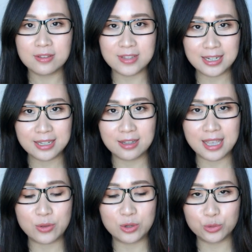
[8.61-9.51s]
在这个
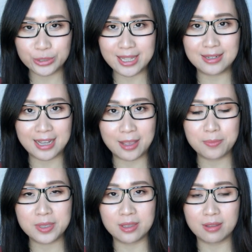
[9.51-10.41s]
单元出现的
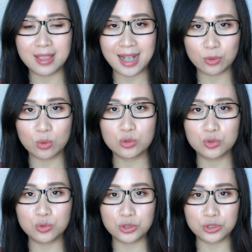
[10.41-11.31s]
产品，大多
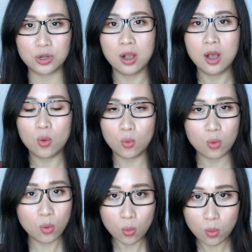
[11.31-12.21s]
数是无
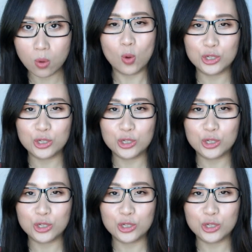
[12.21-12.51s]
功无过，